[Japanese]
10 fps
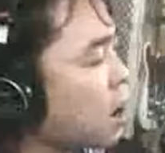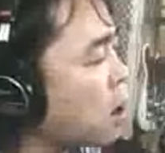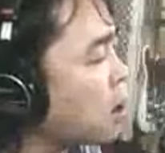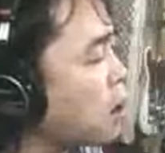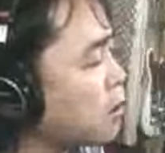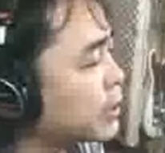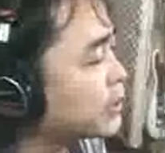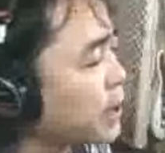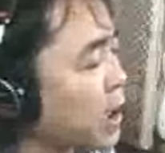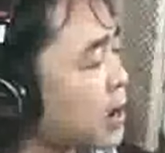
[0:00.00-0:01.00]

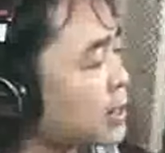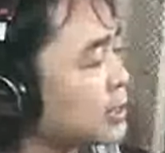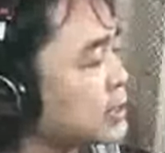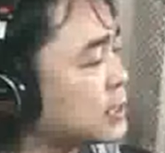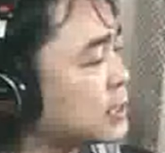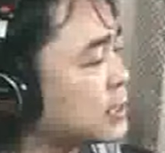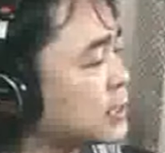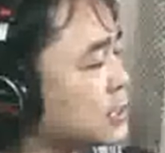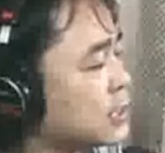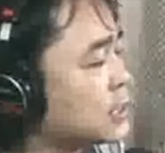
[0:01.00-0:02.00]

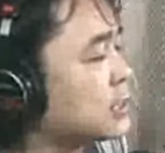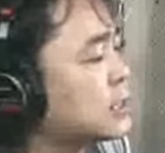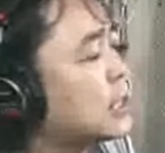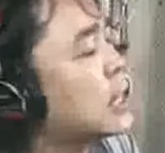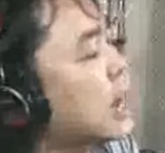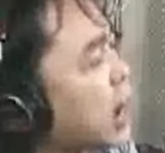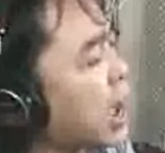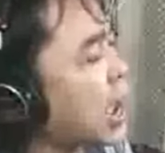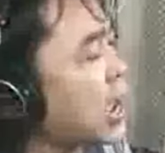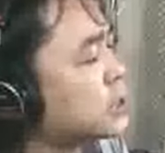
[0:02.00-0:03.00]
ホリデー
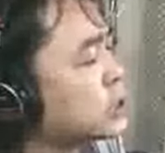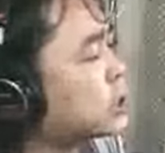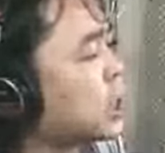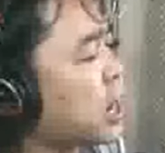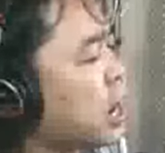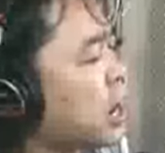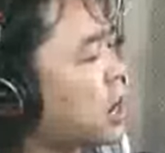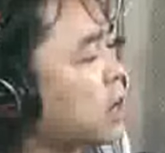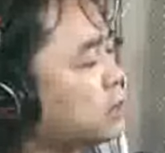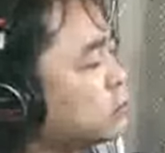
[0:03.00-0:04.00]
弾
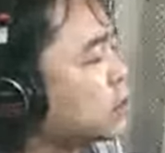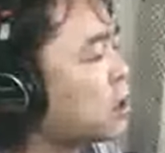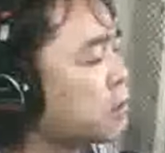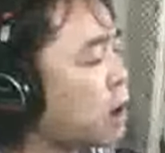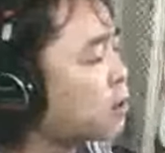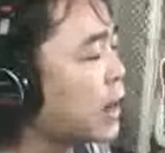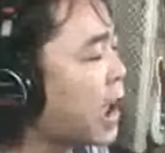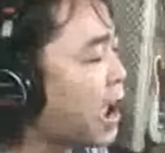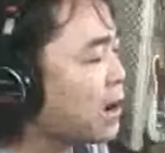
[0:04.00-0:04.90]
けるような